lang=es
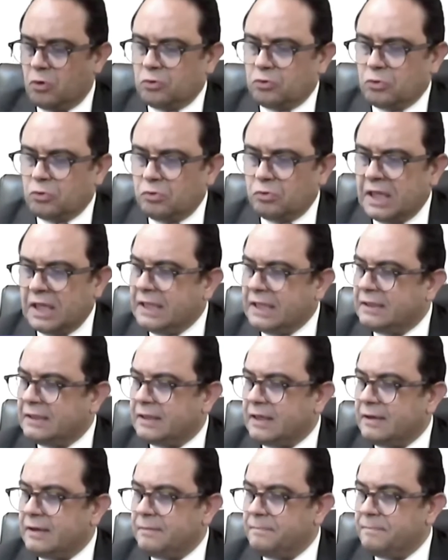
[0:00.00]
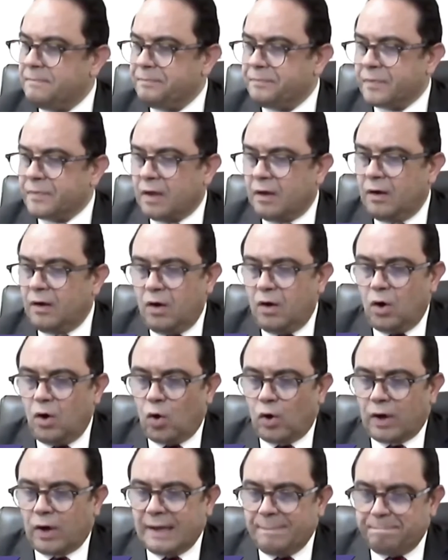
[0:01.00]
contundente,
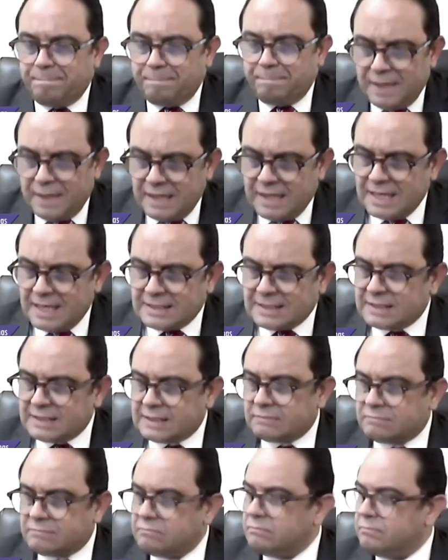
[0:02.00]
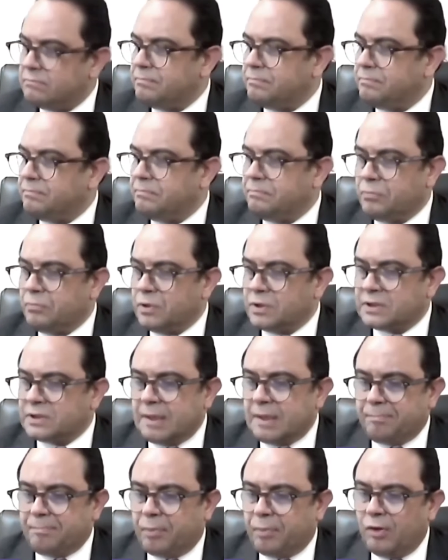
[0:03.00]
lo que pides,
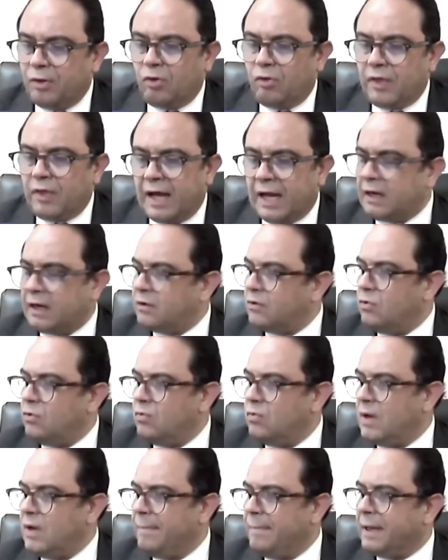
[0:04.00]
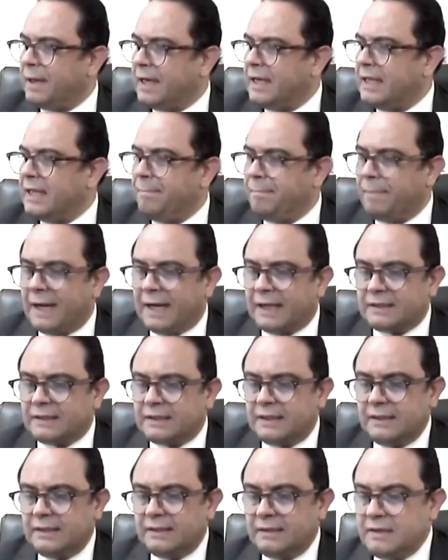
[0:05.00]
pues te puedo dar una pequeña
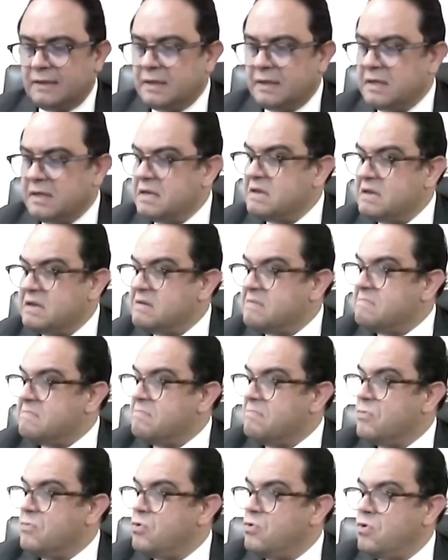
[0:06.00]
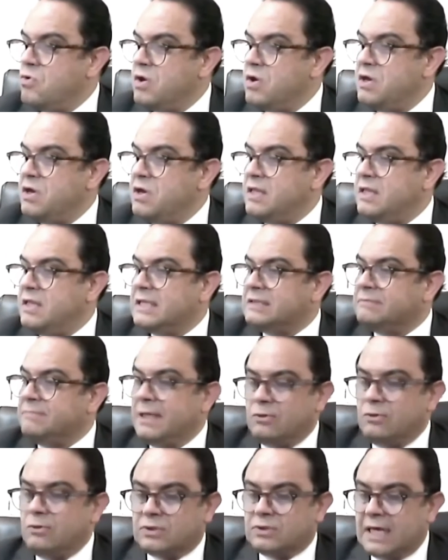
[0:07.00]
parte, muy
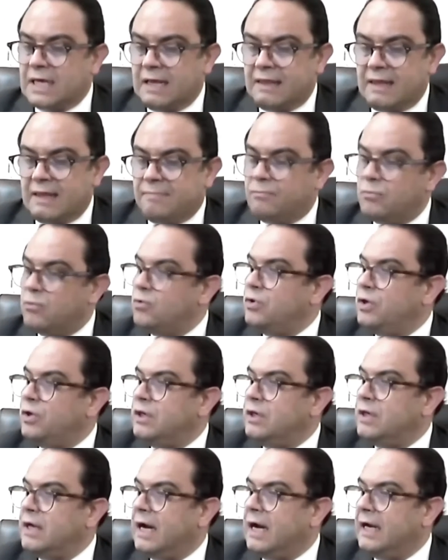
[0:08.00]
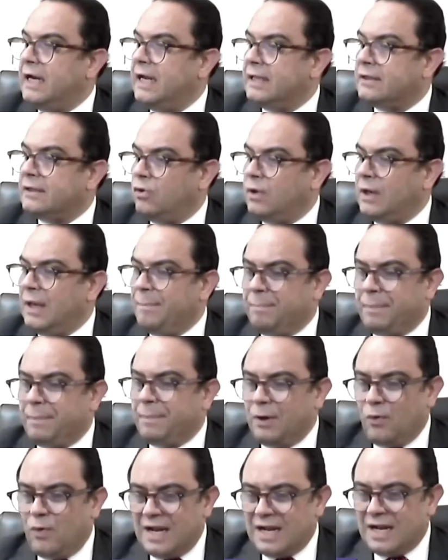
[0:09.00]
desmenuzada, muy
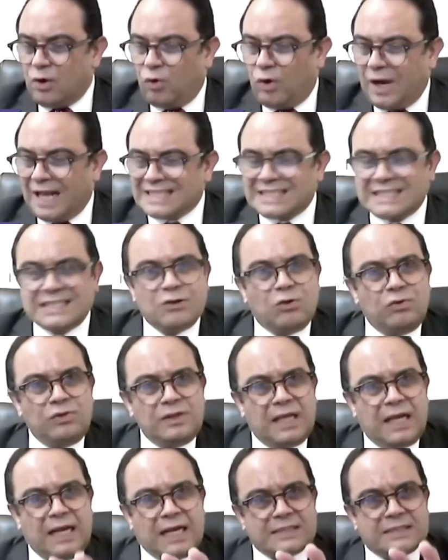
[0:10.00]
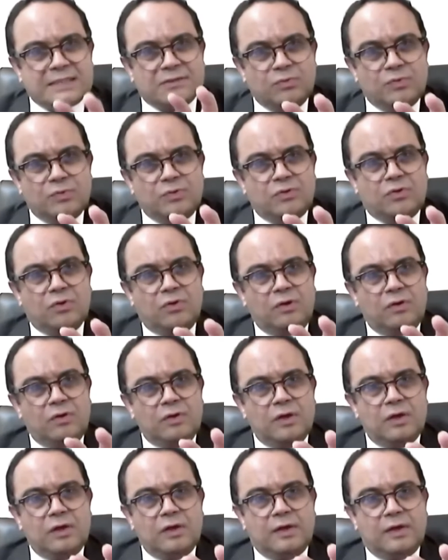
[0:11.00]
aleatoria, pero el corazón del
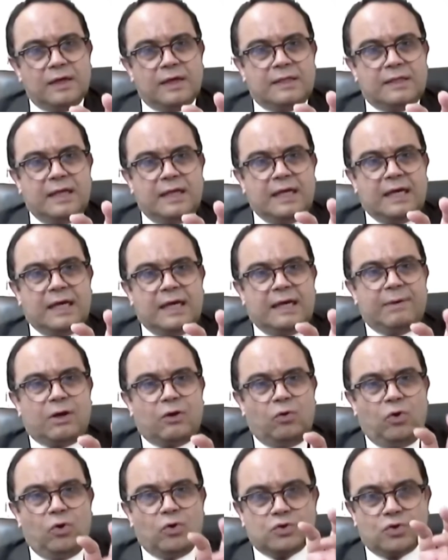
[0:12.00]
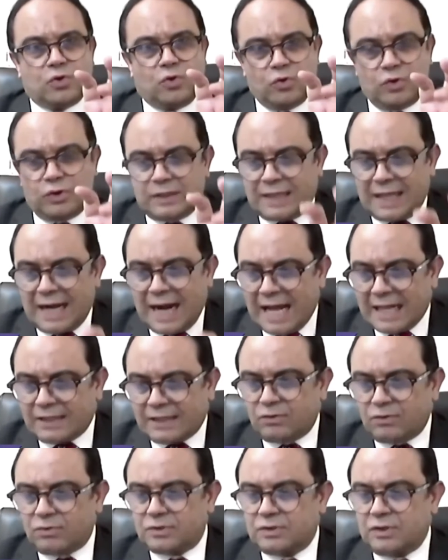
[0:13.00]
asunto, que tiene que ver con los
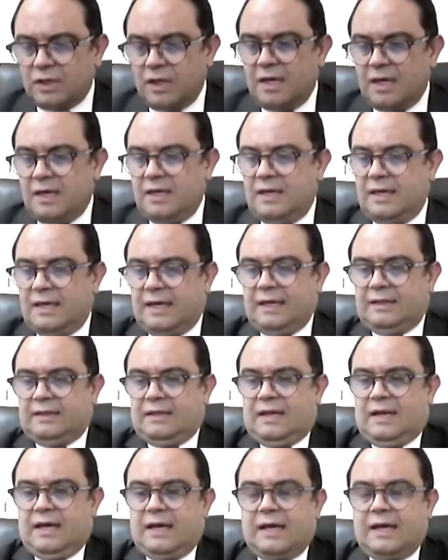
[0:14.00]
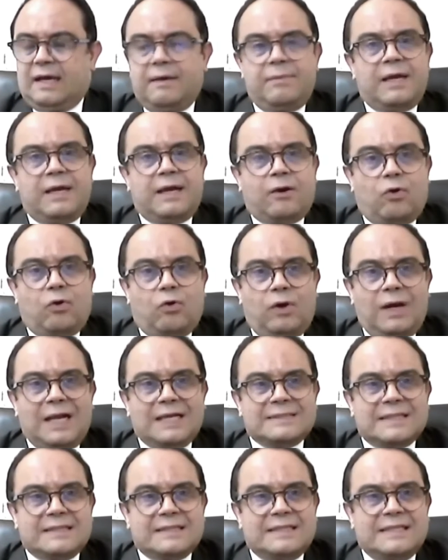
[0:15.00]
contratos y que tiene que ver
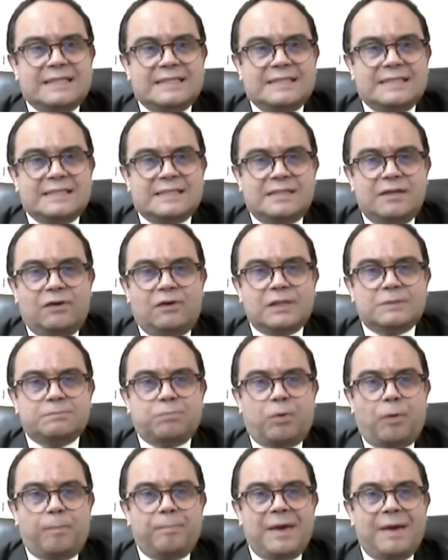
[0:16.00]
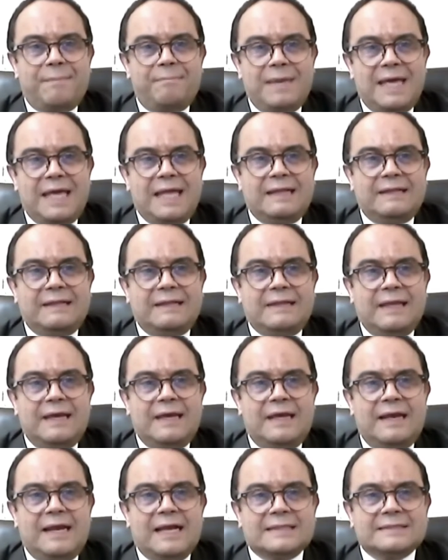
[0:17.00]
con las adquisiciones
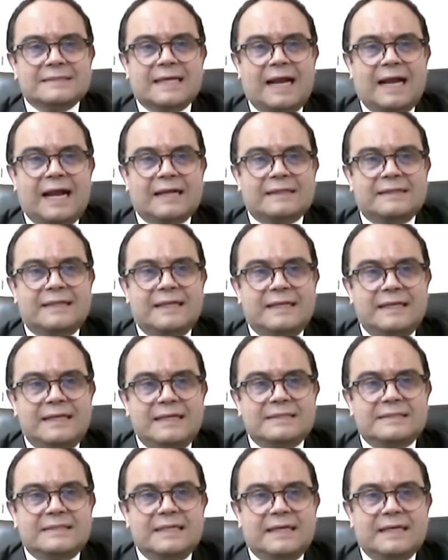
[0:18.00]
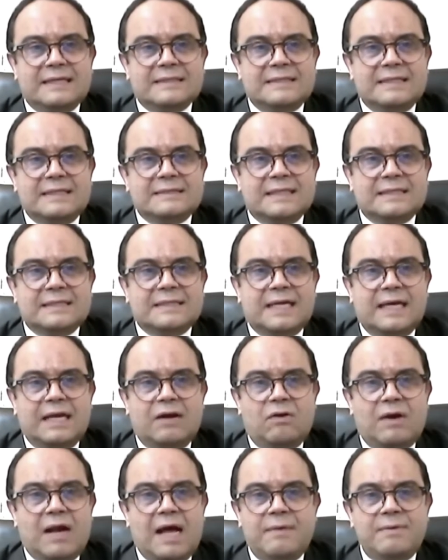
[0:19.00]
propiamente y las características de
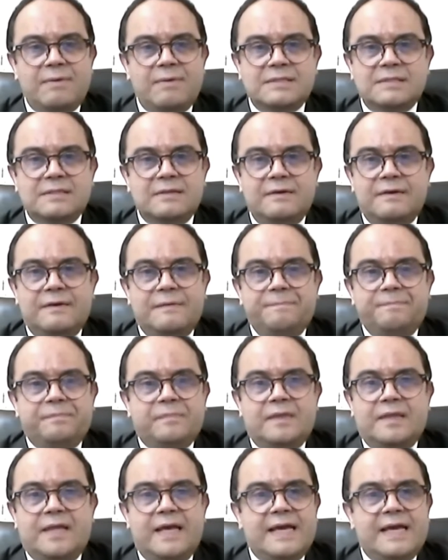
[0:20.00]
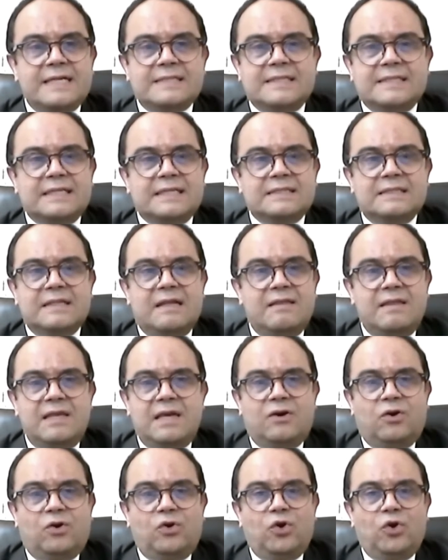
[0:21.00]
estas aeronaves, de esas
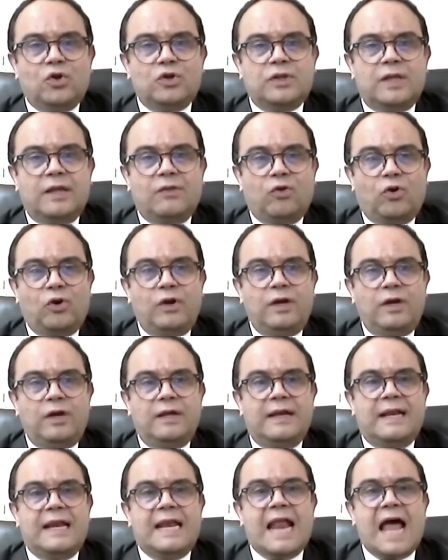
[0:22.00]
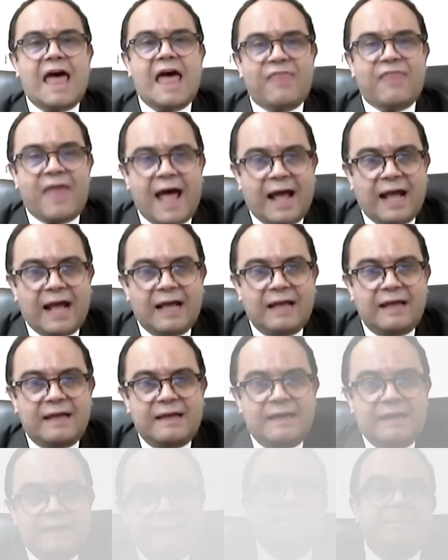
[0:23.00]
le dijo no te doy nada.
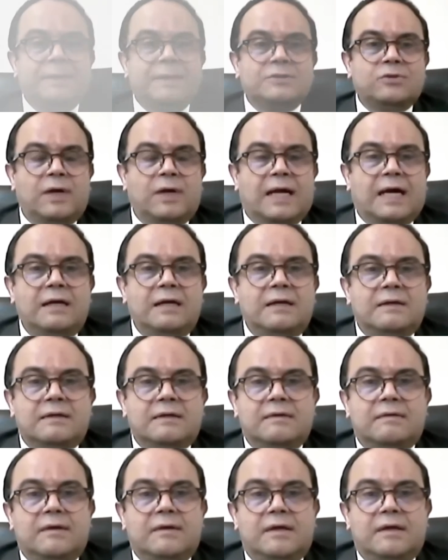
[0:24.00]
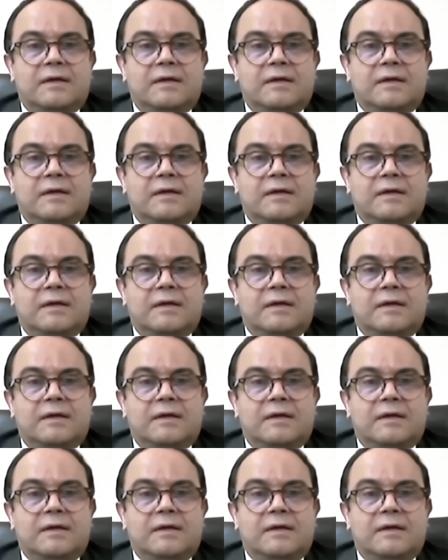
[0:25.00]
Esa persona